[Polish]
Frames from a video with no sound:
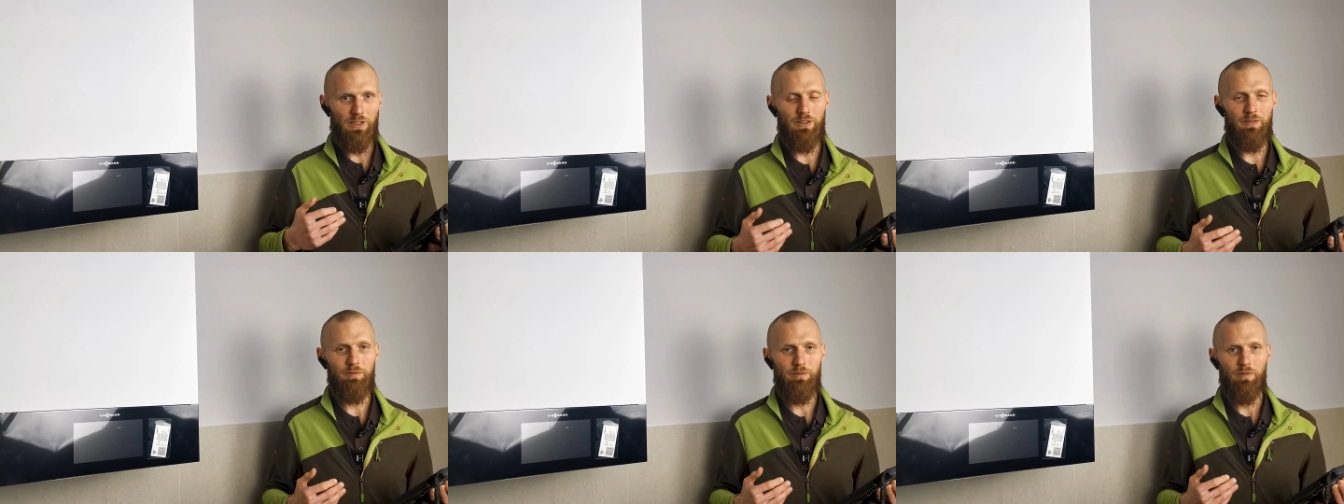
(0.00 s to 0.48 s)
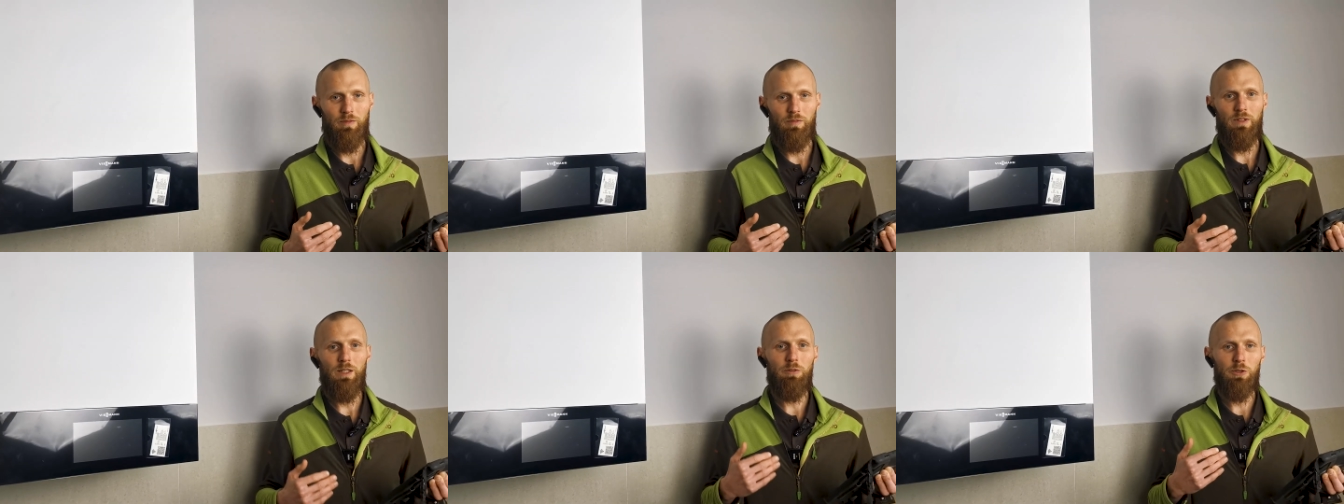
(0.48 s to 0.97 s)
tego,
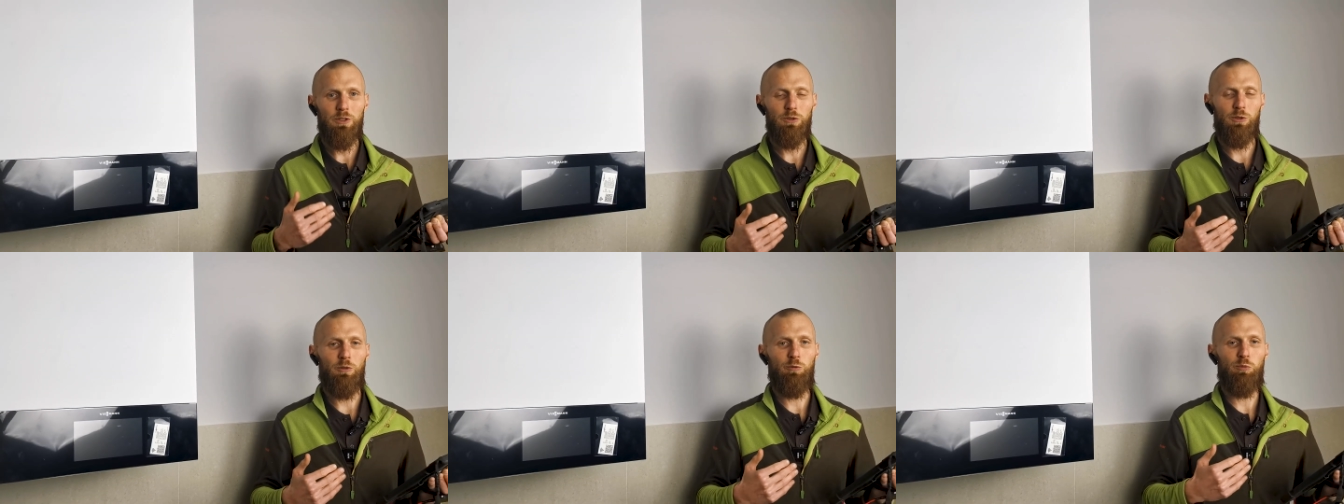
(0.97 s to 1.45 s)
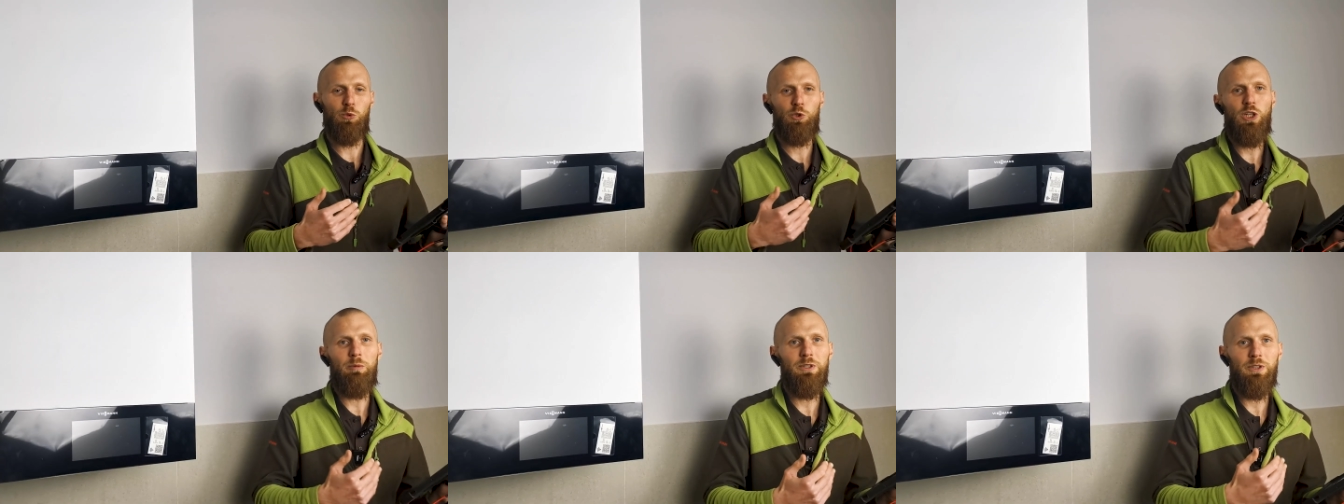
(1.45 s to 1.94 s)
tej wody, którą
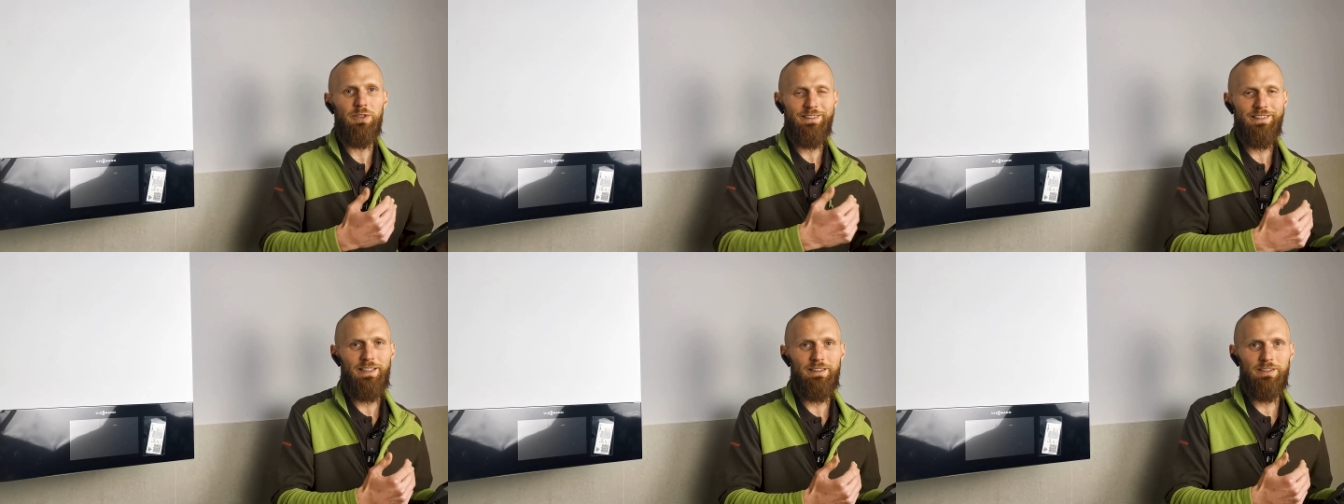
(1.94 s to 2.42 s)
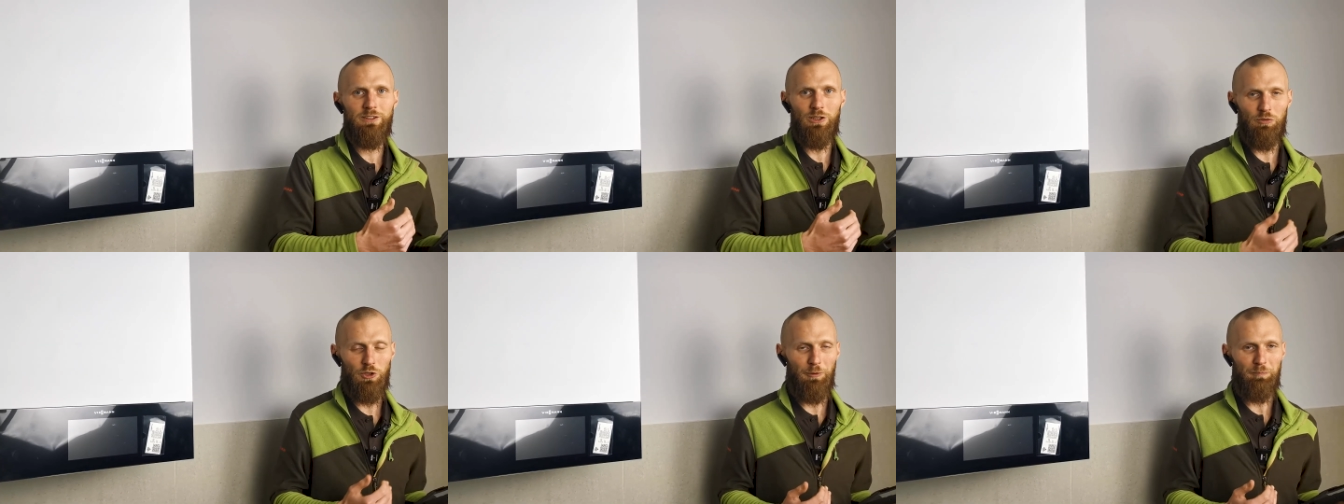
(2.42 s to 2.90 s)
wpuszczamy do instalacji
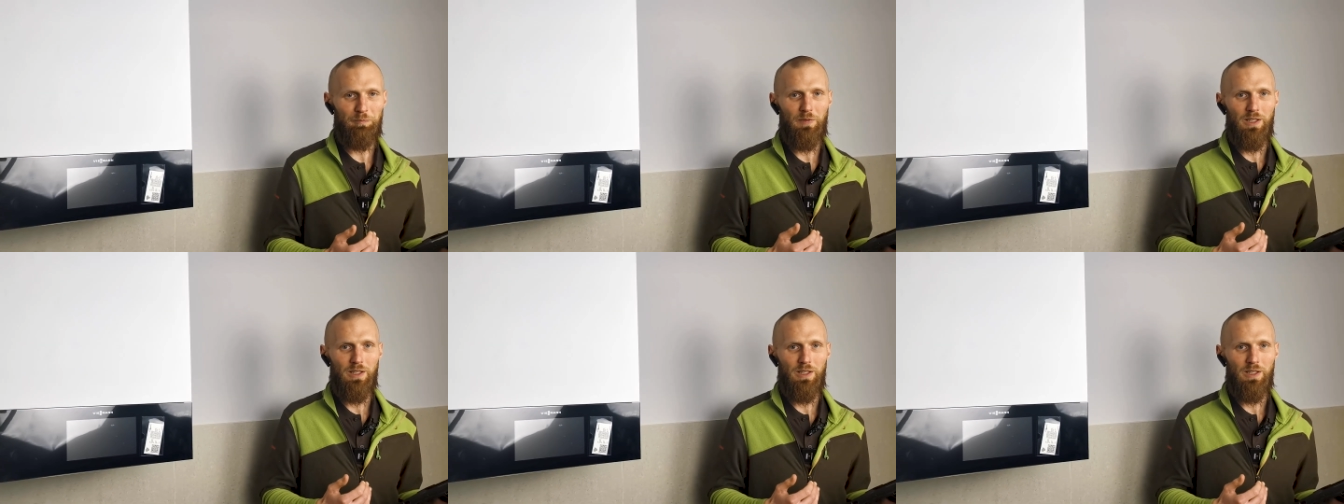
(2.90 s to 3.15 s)
grzewczej